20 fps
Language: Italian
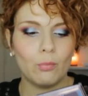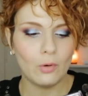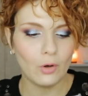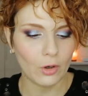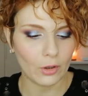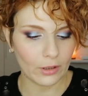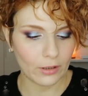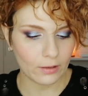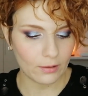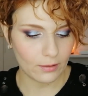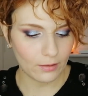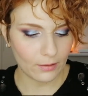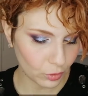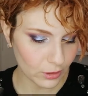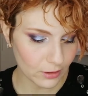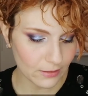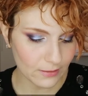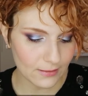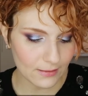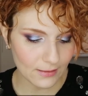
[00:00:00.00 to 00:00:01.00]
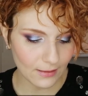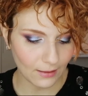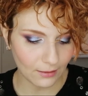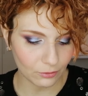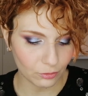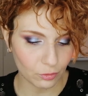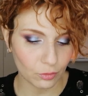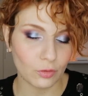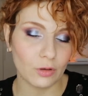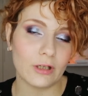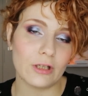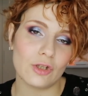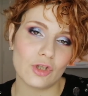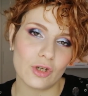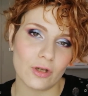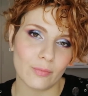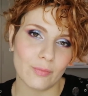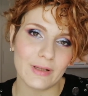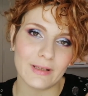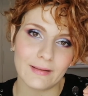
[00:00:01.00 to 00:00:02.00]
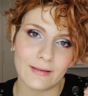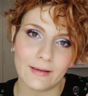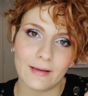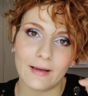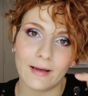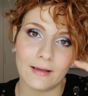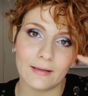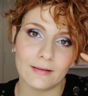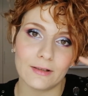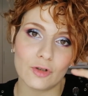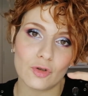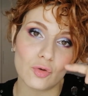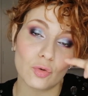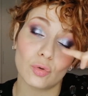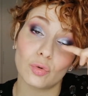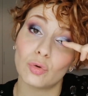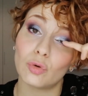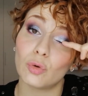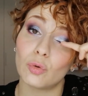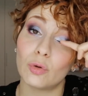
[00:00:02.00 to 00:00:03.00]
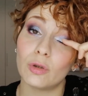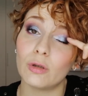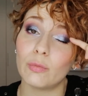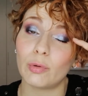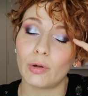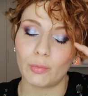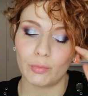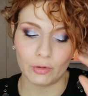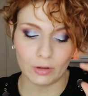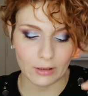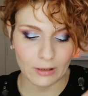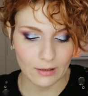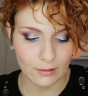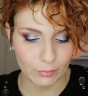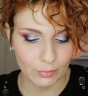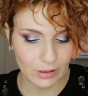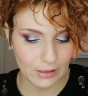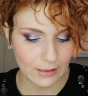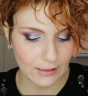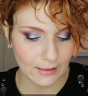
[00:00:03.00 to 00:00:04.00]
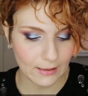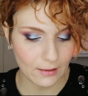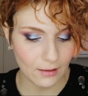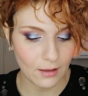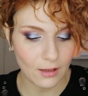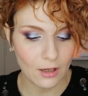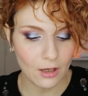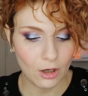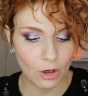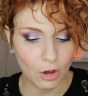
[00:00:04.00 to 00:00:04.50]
poi ho utilizzato leggermente al di sotto, quindi proprio nella piega